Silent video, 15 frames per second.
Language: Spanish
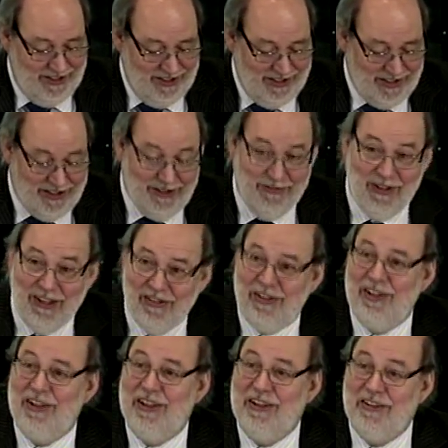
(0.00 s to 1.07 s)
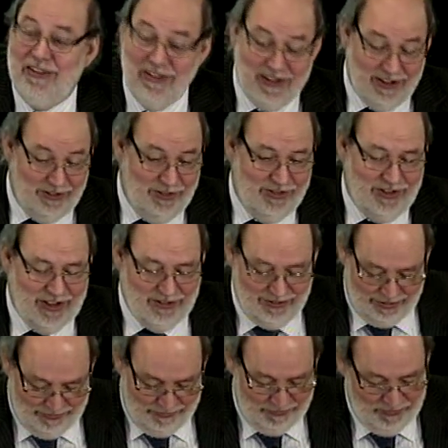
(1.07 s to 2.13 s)
era difícil y que necesita
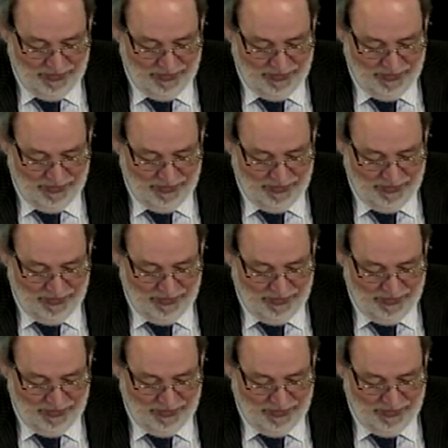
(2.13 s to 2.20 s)
consenso.